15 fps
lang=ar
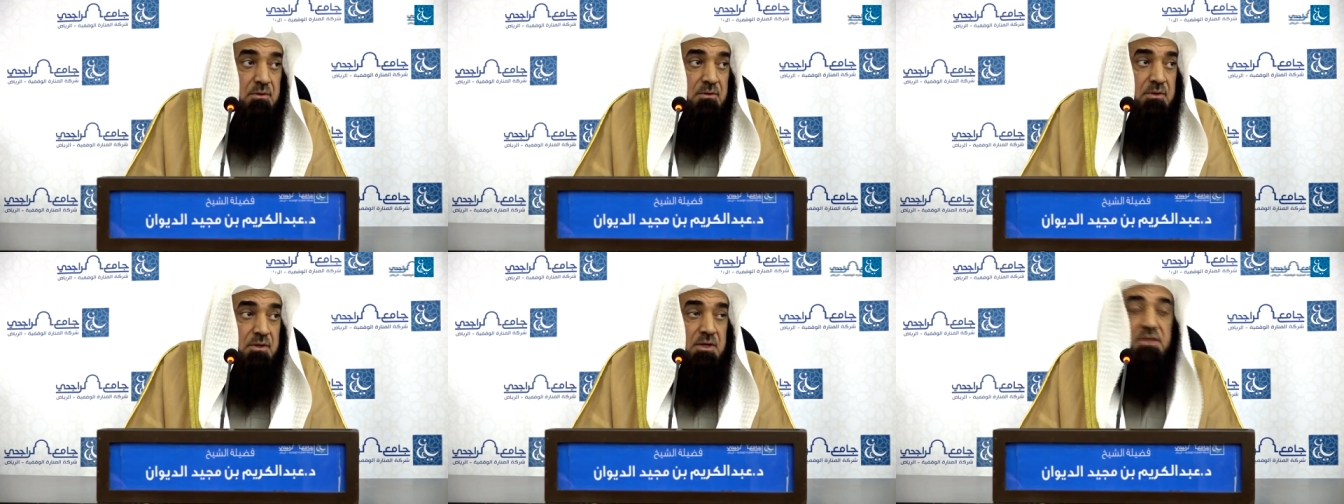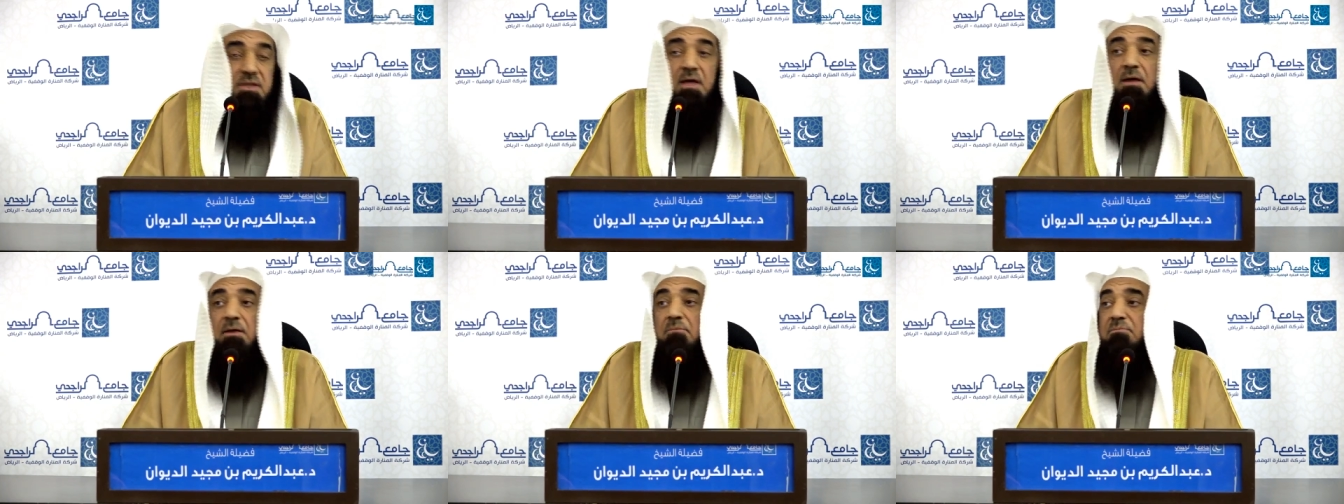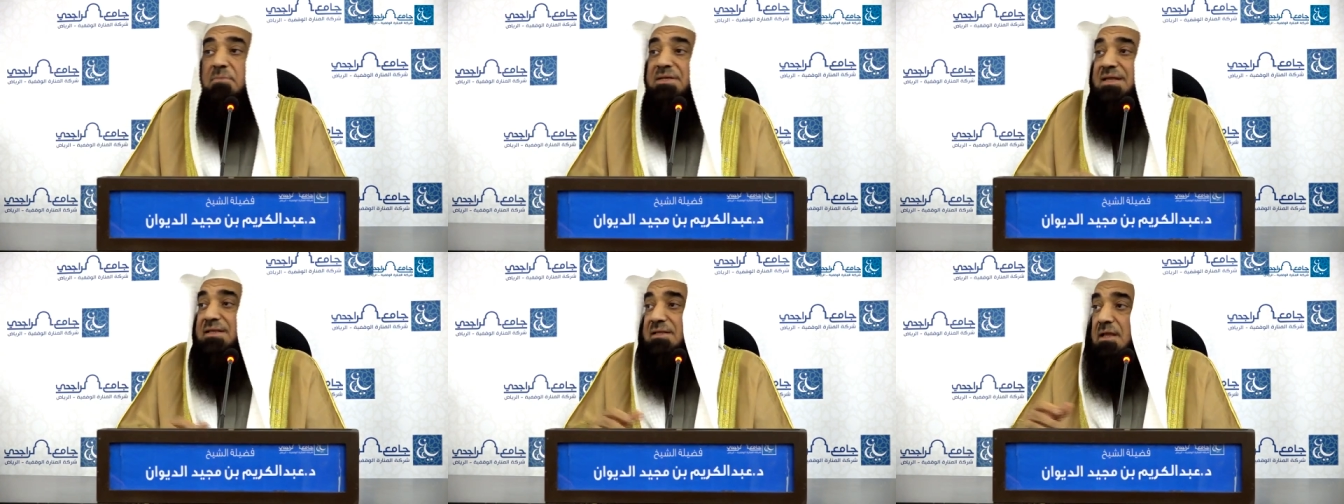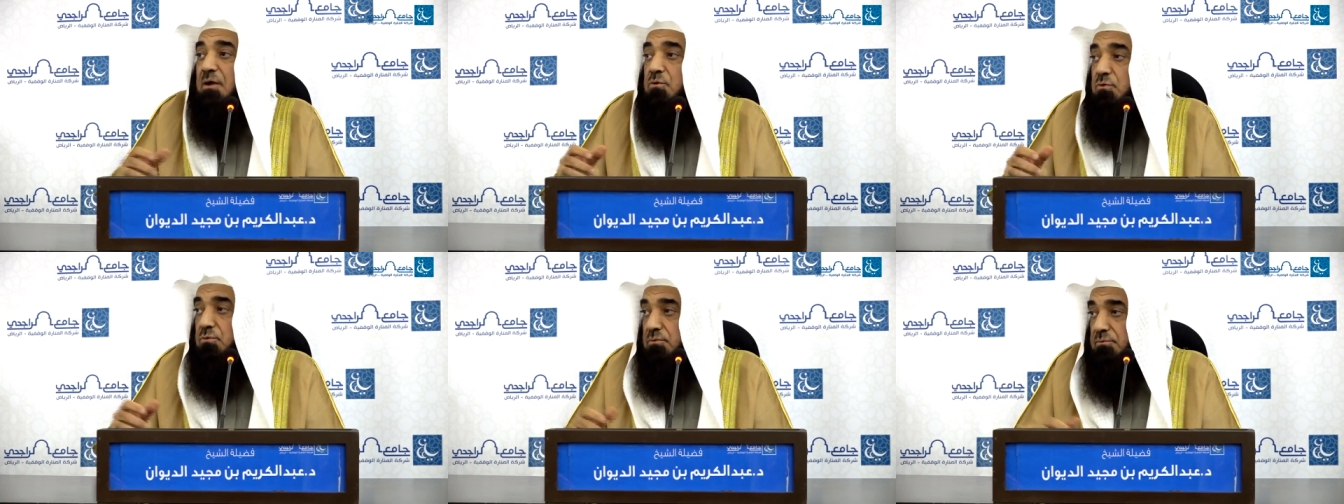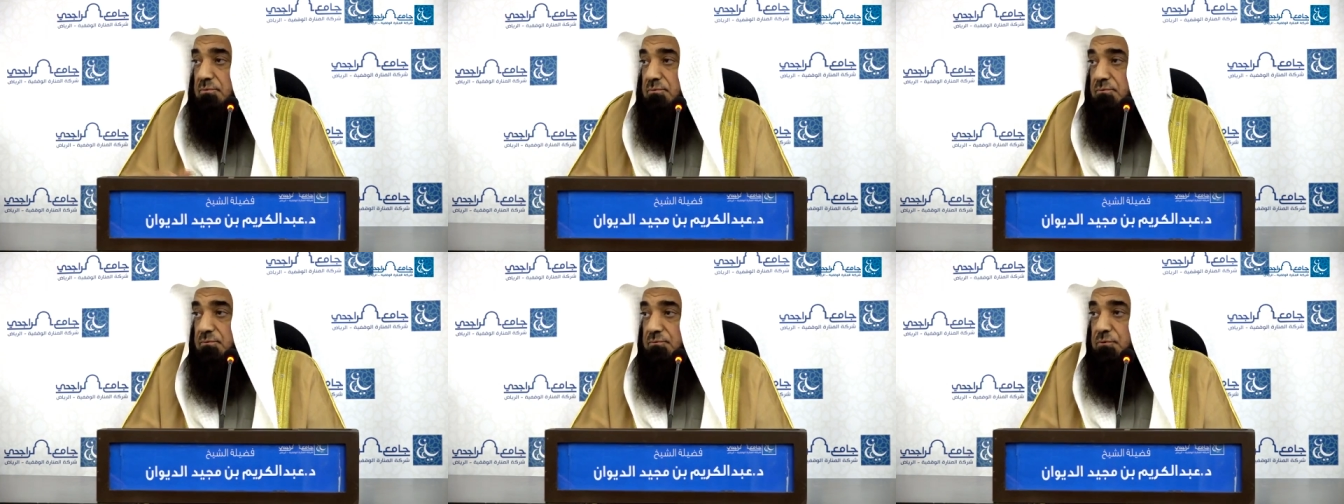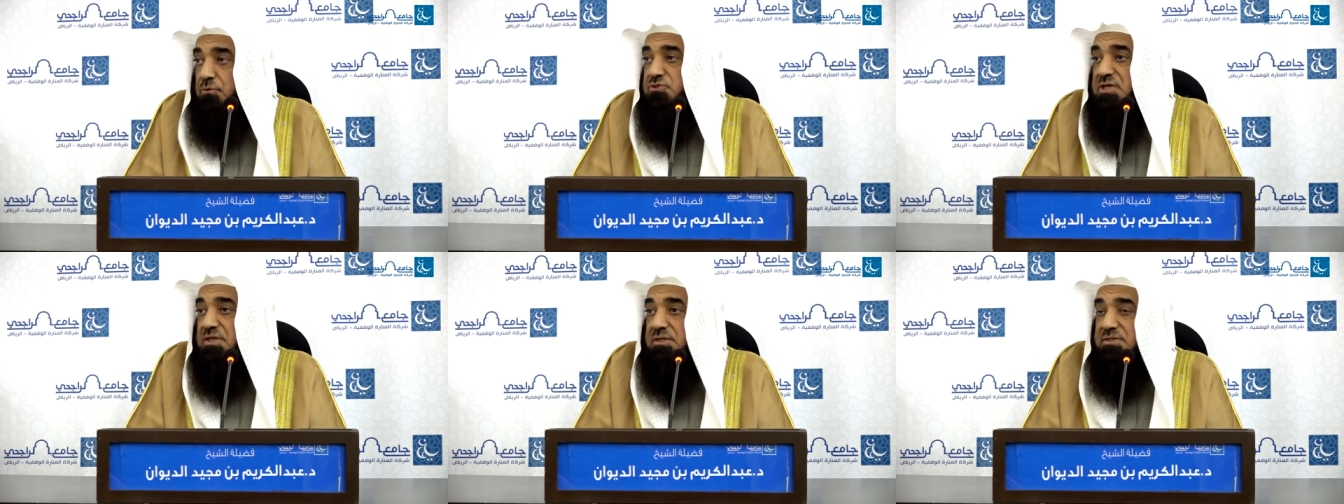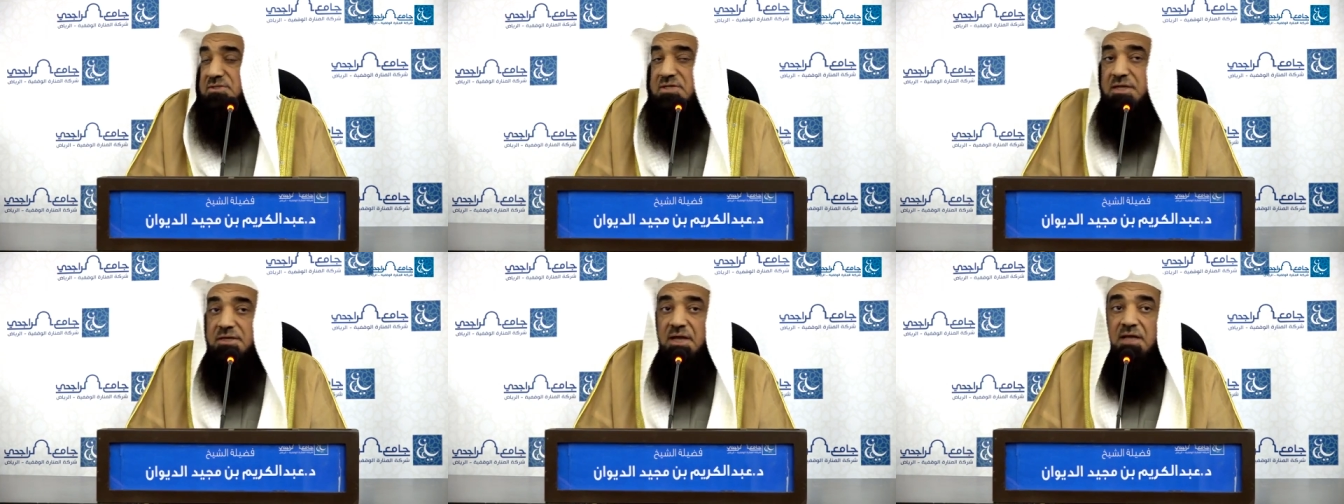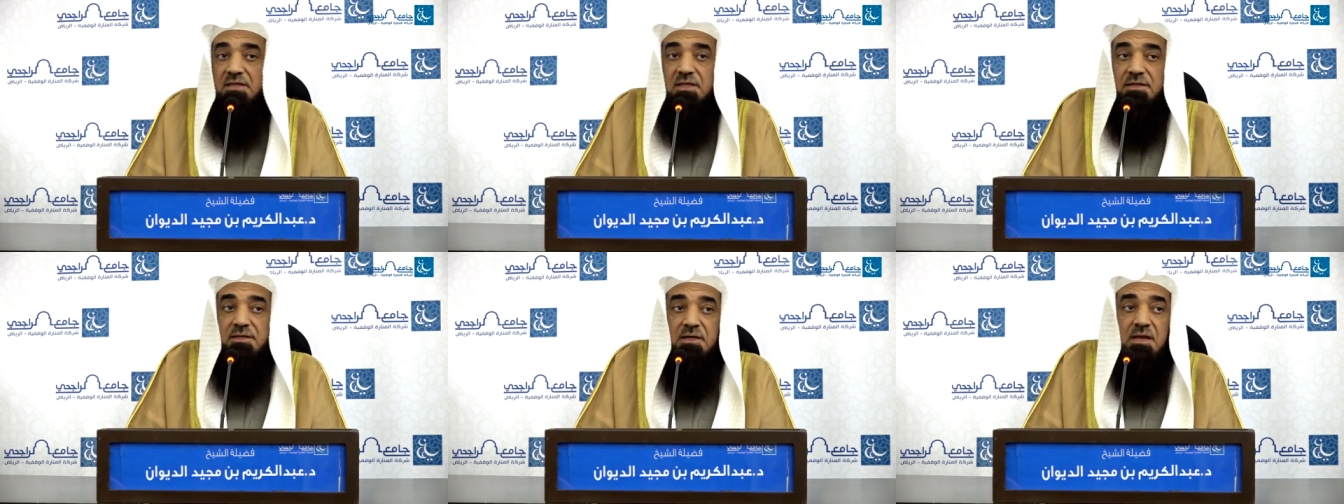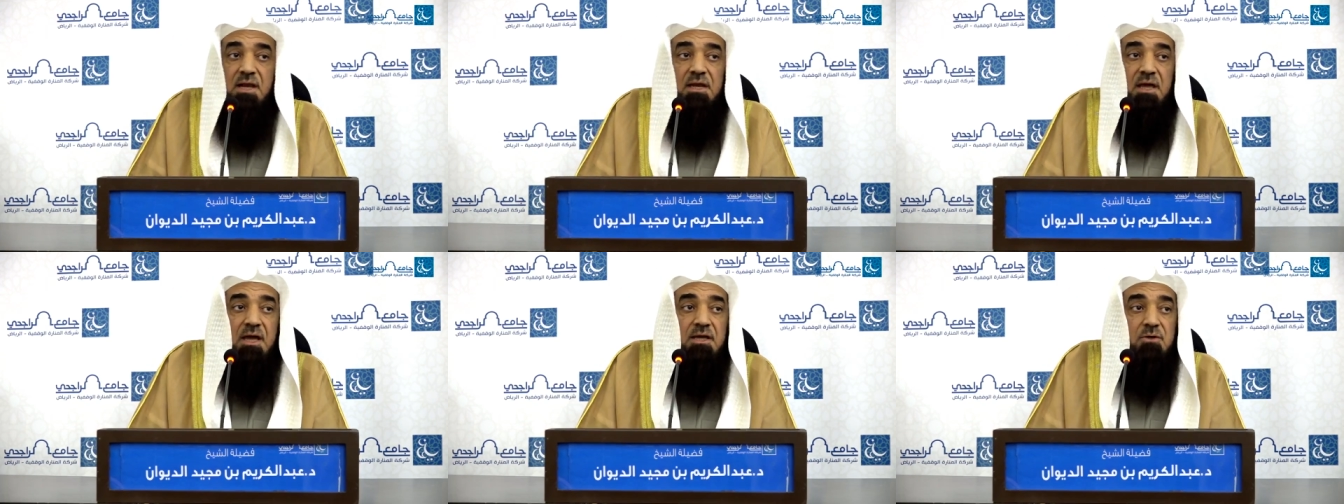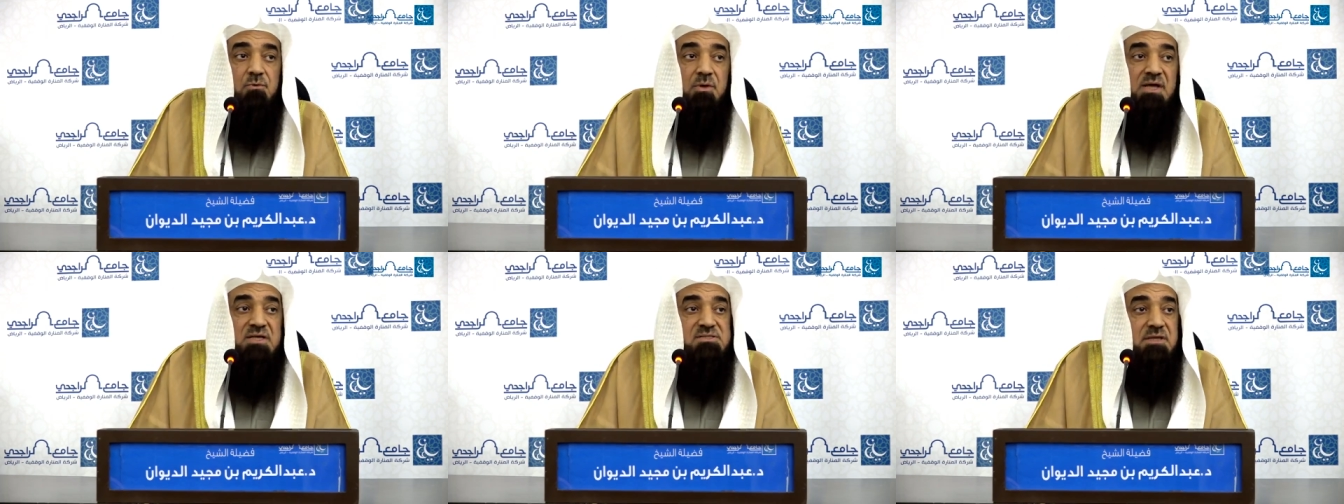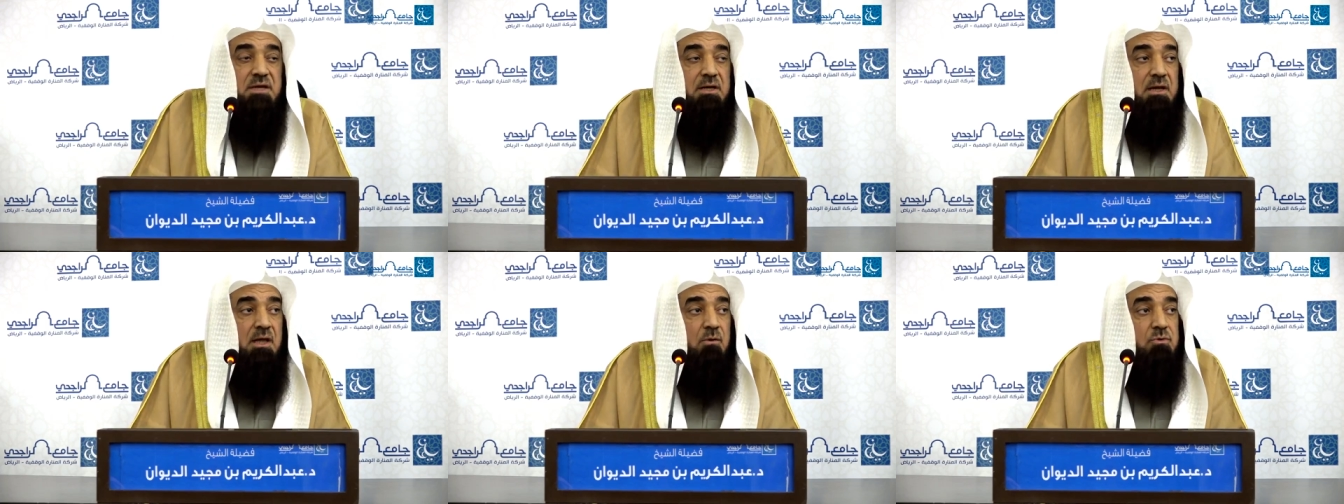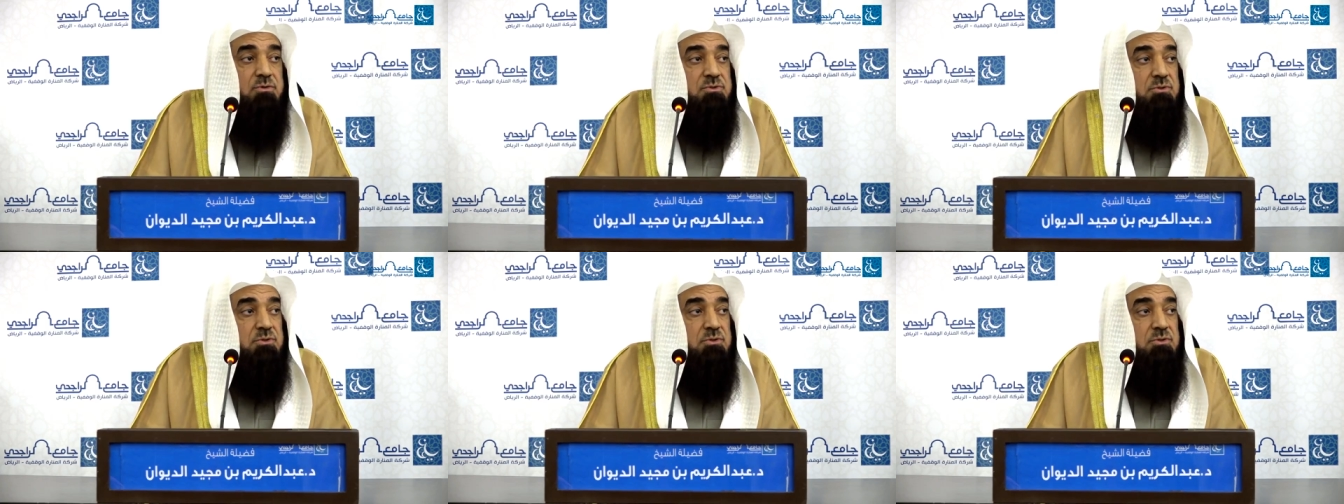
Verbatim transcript: اذا بدت له فرصه سانحه الى الخير ويسر الله